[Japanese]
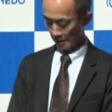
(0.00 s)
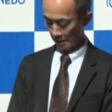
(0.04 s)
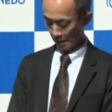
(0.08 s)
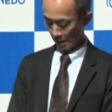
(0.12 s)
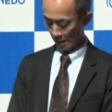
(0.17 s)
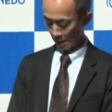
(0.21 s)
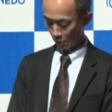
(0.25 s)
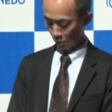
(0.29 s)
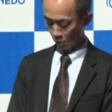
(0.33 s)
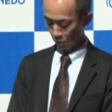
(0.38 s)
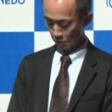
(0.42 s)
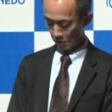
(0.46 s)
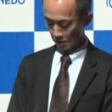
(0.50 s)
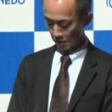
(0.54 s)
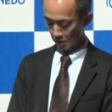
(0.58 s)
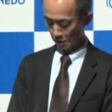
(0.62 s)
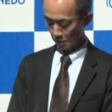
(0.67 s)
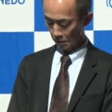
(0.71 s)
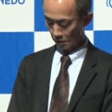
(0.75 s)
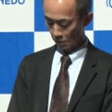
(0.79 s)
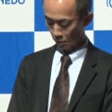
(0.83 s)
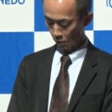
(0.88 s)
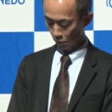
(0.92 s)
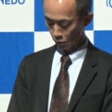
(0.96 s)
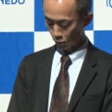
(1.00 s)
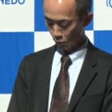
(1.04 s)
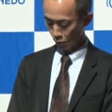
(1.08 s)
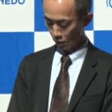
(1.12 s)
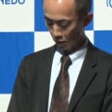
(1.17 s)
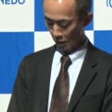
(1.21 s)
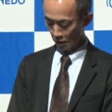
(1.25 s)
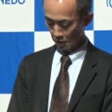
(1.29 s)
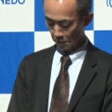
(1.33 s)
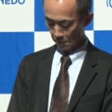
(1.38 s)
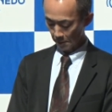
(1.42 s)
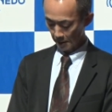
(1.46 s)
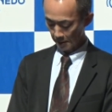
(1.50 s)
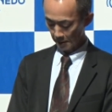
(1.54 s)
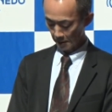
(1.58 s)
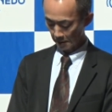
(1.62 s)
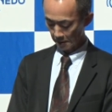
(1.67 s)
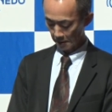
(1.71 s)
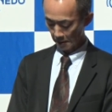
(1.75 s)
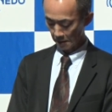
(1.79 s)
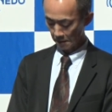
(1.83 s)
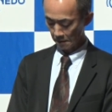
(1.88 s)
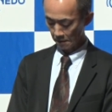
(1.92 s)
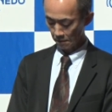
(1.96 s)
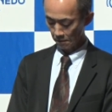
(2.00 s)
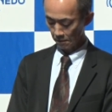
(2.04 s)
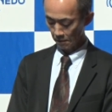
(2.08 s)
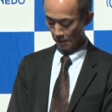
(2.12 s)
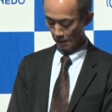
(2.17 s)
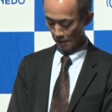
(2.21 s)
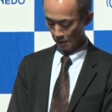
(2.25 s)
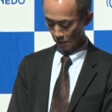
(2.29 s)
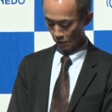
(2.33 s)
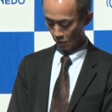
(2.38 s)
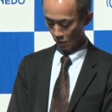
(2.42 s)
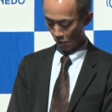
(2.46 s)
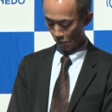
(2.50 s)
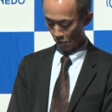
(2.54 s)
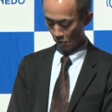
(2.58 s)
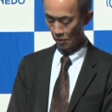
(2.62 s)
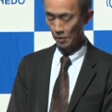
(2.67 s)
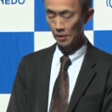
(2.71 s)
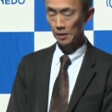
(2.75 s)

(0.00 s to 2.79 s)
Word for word: 本日ご紹介しました先進技術の